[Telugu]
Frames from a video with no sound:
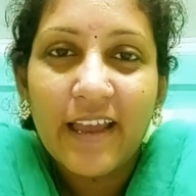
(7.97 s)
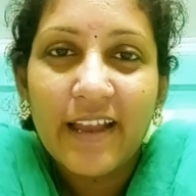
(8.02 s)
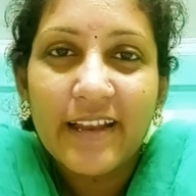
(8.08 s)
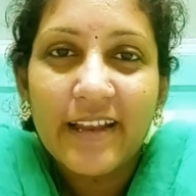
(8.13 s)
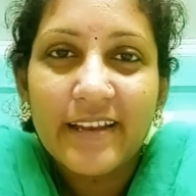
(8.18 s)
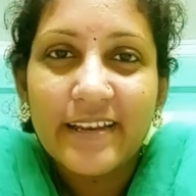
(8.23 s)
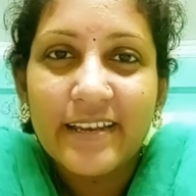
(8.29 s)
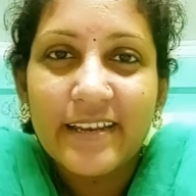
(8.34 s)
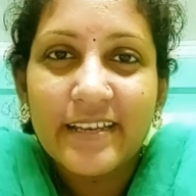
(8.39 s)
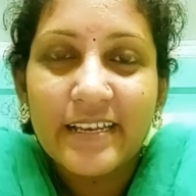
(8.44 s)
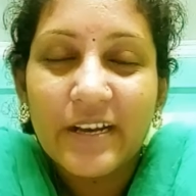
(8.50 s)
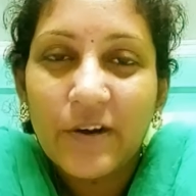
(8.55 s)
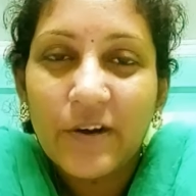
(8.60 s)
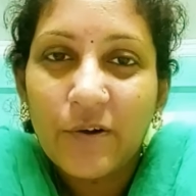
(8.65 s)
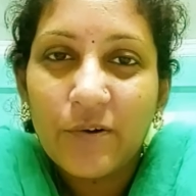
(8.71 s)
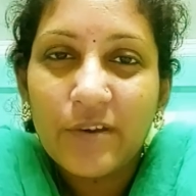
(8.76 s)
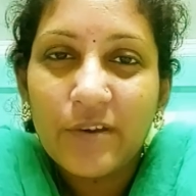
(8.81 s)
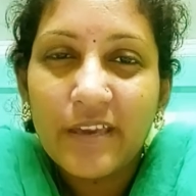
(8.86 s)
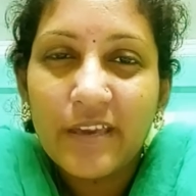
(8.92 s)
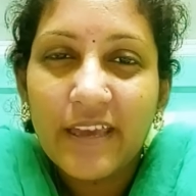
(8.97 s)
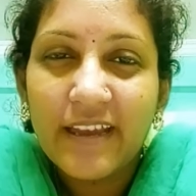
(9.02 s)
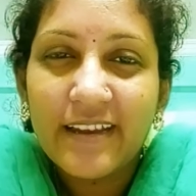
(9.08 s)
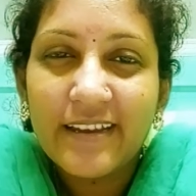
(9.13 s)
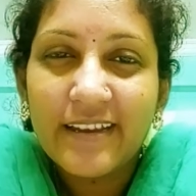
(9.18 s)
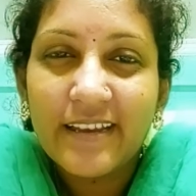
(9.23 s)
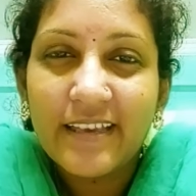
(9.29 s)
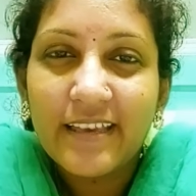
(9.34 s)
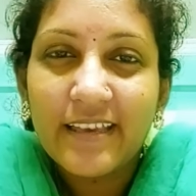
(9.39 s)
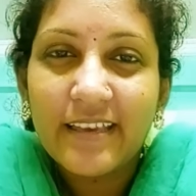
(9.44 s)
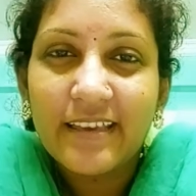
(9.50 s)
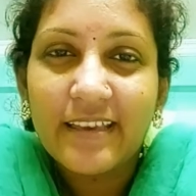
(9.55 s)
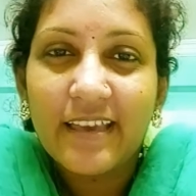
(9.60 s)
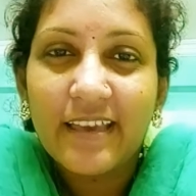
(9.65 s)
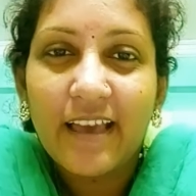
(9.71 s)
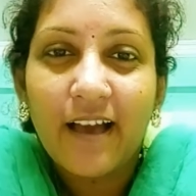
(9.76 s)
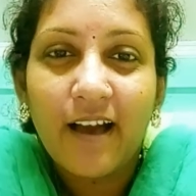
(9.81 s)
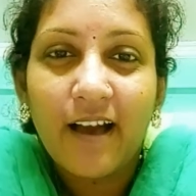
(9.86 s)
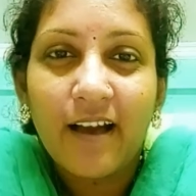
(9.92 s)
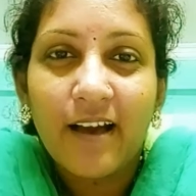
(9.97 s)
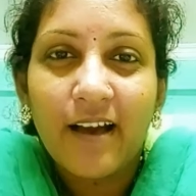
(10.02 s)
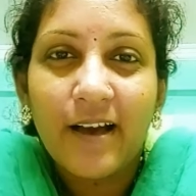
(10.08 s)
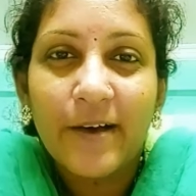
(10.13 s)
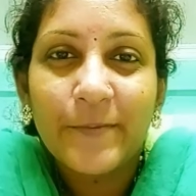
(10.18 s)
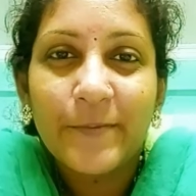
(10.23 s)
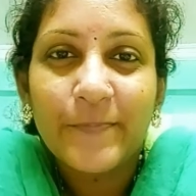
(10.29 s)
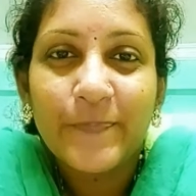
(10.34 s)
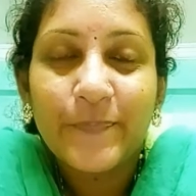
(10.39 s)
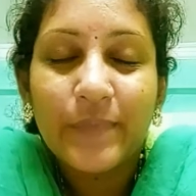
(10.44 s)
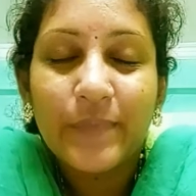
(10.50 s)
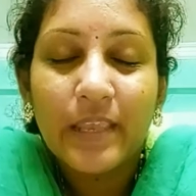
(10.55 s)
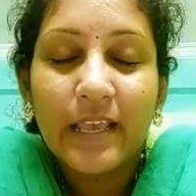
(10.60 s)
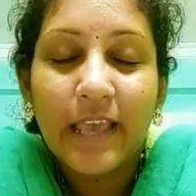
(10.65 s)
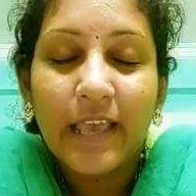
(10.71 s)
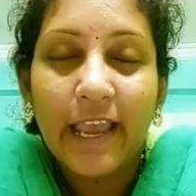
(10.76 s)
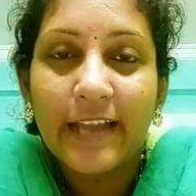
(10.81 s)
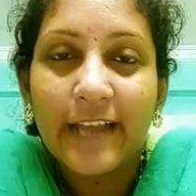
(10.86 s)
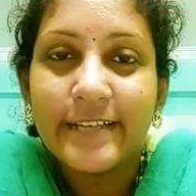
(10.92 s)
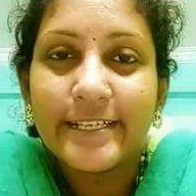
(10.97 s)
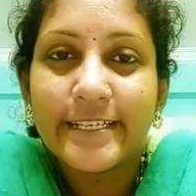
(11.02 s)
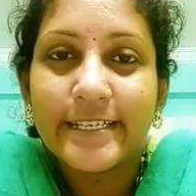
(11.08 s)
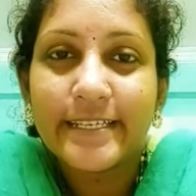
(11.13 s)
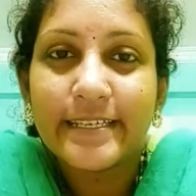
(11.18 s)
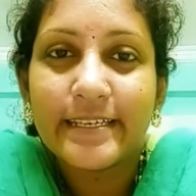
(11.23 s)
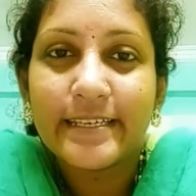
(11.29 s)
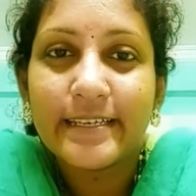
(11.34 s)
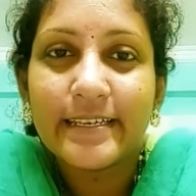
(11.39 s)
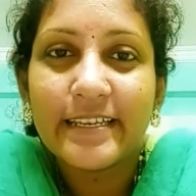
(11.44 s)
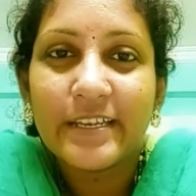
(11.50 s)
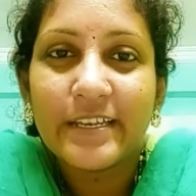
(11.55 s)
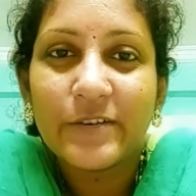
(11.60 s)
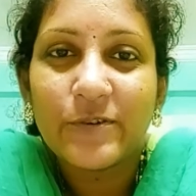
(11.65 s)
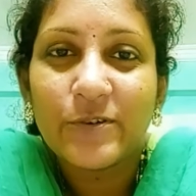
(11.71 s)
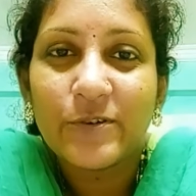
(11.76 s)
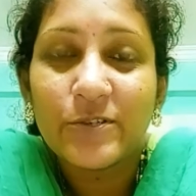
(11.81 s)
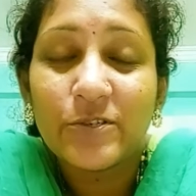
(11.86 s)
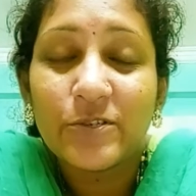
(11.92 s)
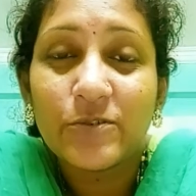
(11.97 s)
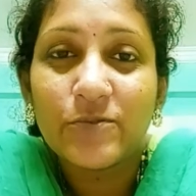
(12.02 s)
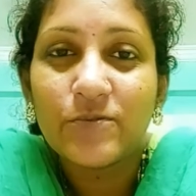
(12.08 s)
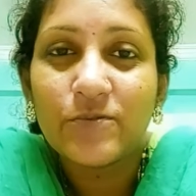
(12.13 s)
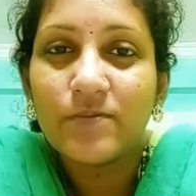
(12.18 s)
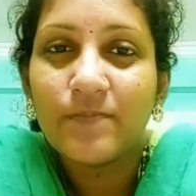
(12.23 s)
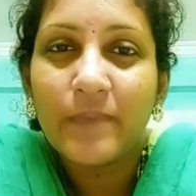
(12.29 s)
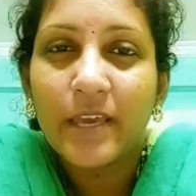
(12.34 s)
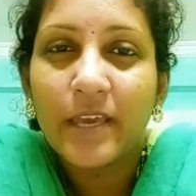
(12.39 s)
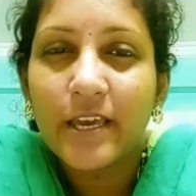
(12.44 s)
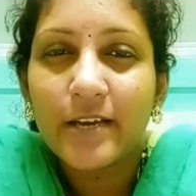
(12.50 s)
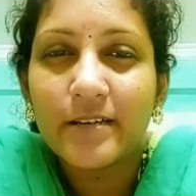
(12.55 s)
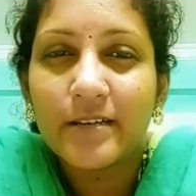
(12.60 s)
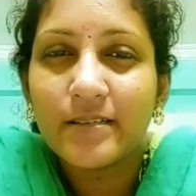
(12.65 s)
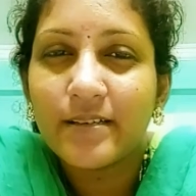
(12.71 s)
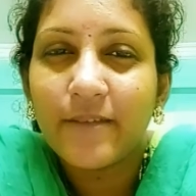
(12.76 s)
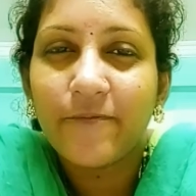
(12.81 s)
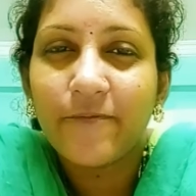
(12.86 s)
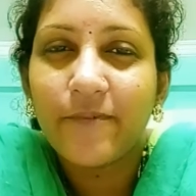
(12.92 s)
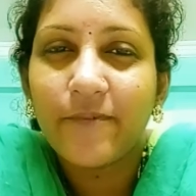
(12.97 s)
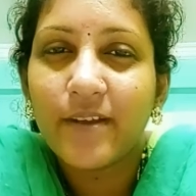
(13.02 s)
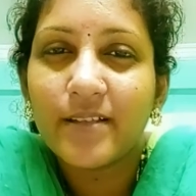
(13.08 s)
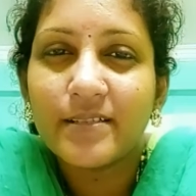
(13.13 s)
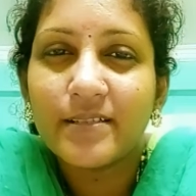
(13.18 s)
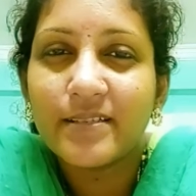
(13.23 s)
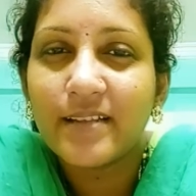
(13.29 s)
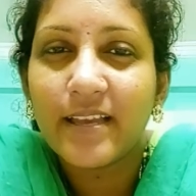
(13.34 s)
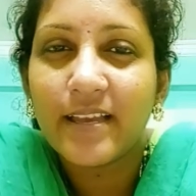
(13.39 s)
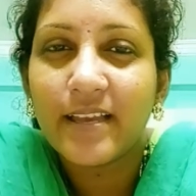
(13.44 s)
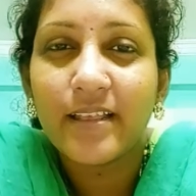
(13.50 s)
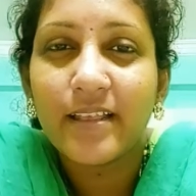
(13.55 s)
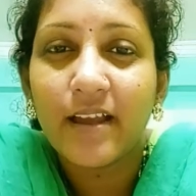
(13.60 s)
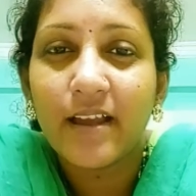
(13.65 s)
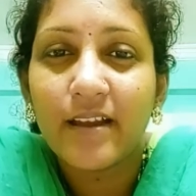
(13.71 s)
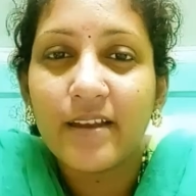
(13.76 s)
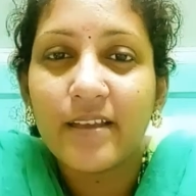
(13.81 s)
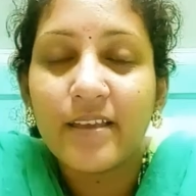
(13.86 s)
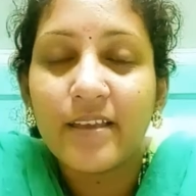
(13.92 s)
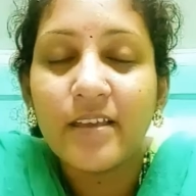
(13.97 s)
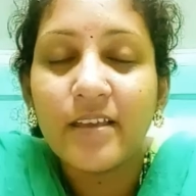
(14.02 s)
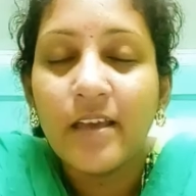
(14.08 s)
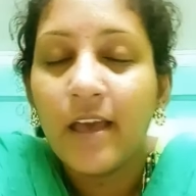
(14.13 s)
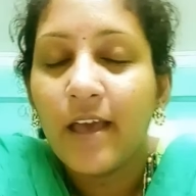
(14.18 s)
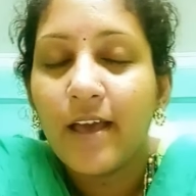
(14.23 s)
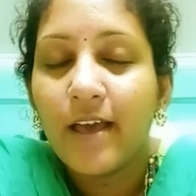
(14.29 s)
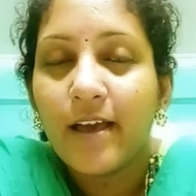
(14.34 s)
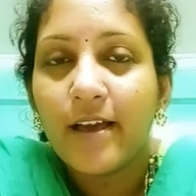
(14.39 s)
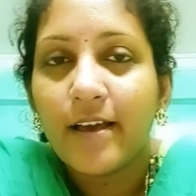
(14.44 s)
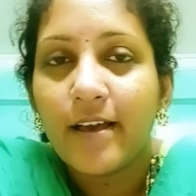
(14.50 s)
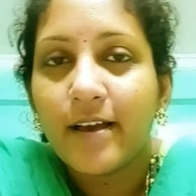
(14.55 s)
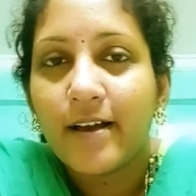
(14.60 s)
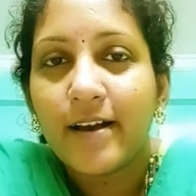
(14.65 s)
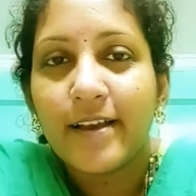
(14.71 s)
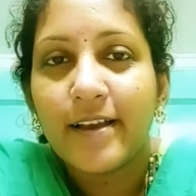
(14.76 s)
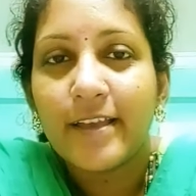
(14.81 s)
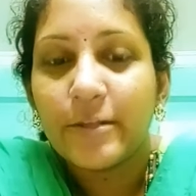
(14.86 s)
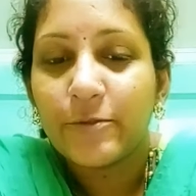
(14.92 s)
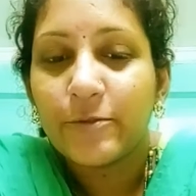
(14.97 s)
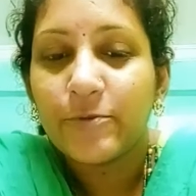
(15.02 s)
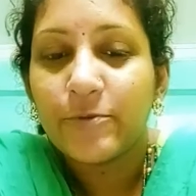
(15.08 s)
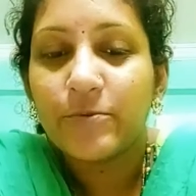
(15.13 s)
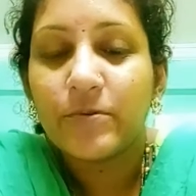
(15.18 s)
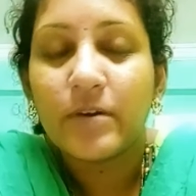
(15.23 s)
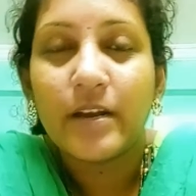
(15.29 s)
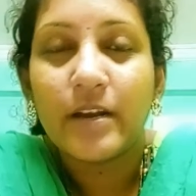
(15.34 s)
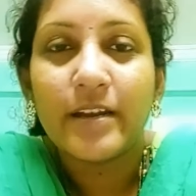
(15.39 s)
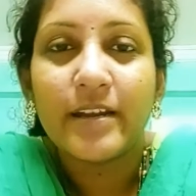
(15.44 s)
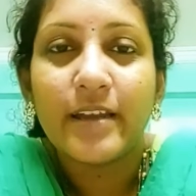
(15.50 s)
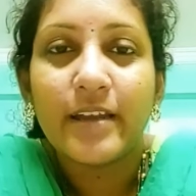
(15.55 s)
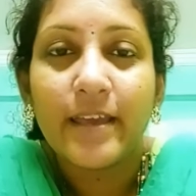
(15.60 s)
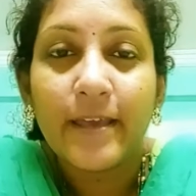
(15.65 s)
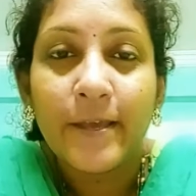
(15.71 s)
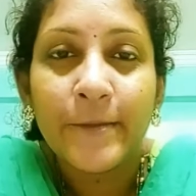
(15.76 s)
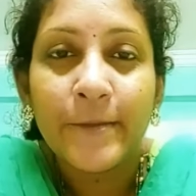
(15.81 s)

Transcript: అండ్ ఓకే uh, అండి um, ఏంటి ఈరోజు మీకు డిఫరెన్స్ లేదా అండి uh, ఎందుకు అంటే